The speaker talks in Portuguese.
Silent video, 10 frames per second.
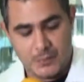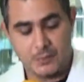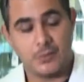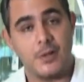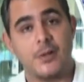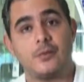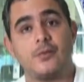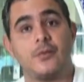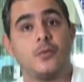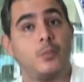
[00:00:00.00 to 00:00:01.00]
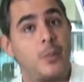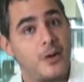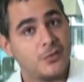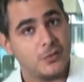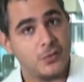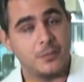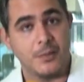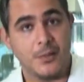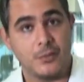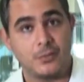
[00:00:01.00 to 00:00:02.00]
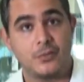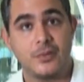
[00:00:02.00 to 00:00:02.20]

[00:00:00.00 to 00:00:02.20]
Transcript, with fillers: Eu tenho o particionamento,